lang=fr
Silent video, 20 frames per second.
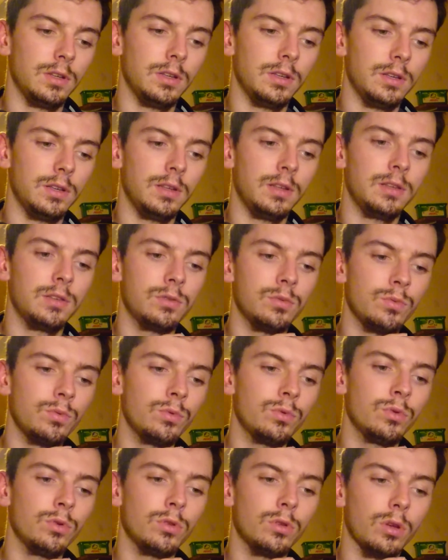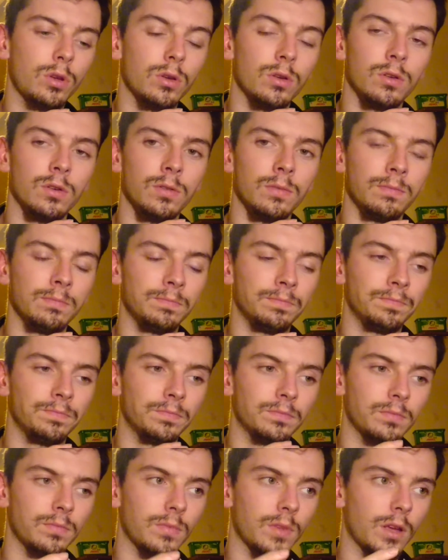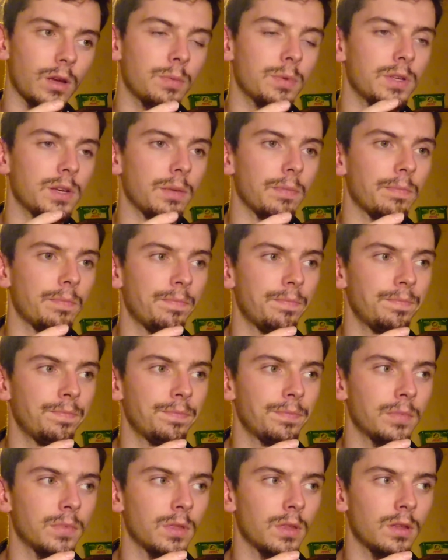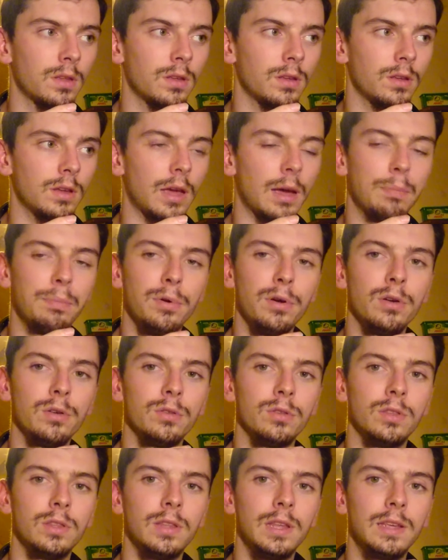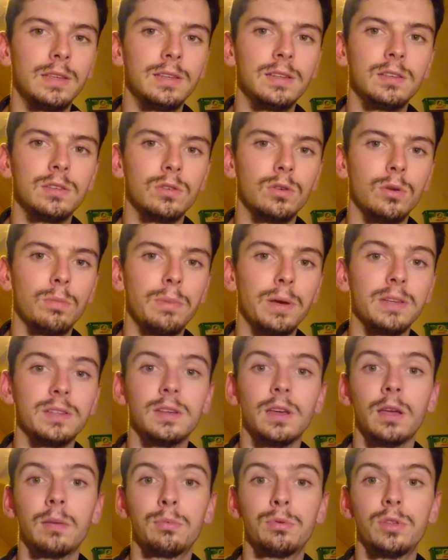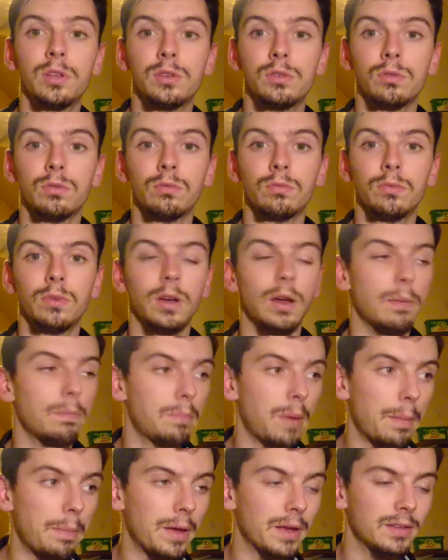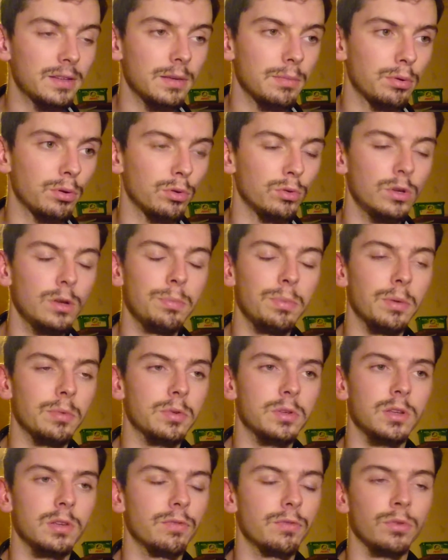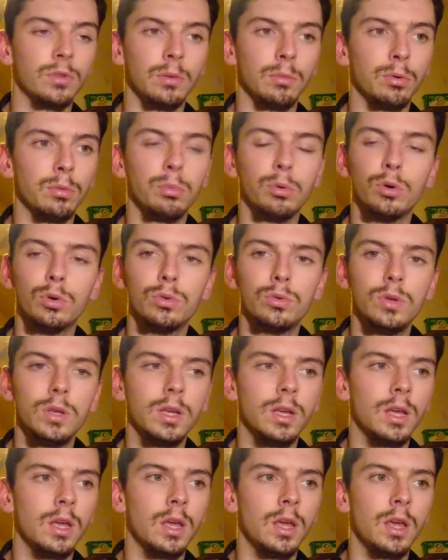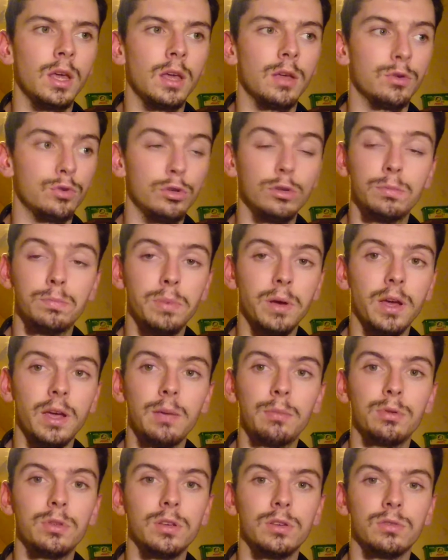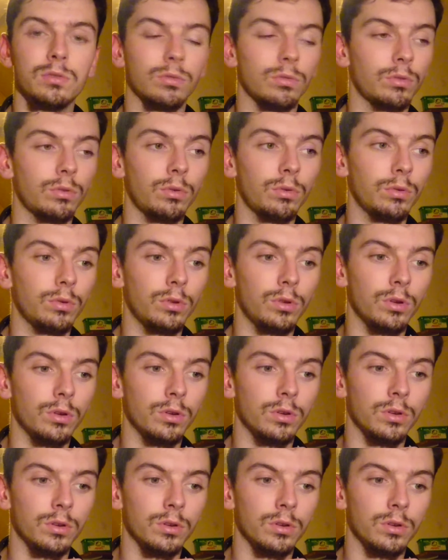ils ont un autre, euh, comment dire, Apple n'existe que par sa réputation, voilà, pas par ses produits, pas parce qu'ils font des bons produits, juste par réputation. Donc,